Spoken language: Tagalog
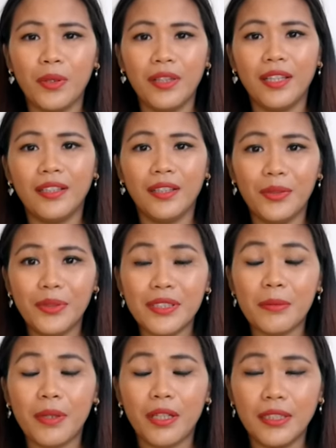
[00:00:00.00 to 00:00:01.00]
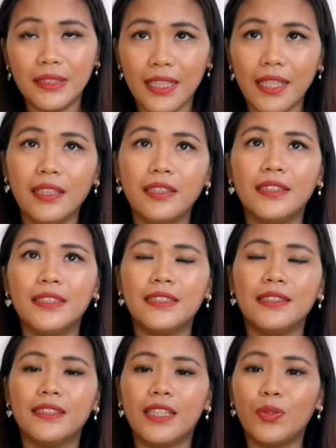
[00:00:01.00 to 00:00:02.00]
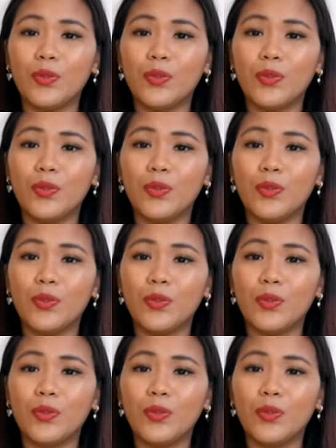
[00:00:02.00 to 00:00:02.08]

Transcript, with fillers: online ngayon sa mga resellers na sa